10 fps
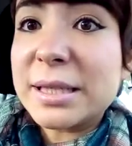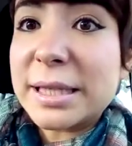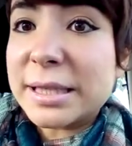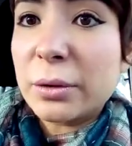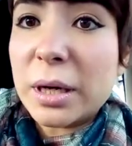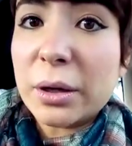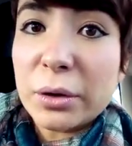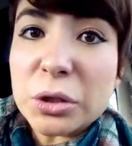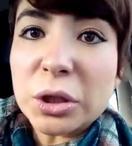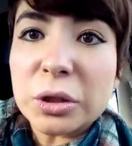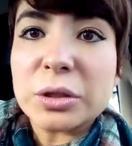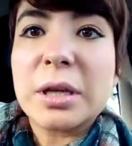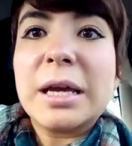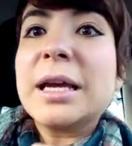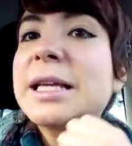está segura con nosotros.
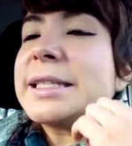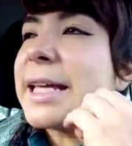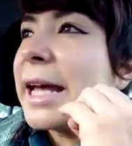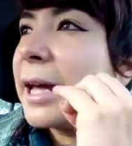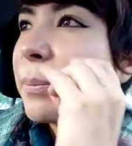Sé que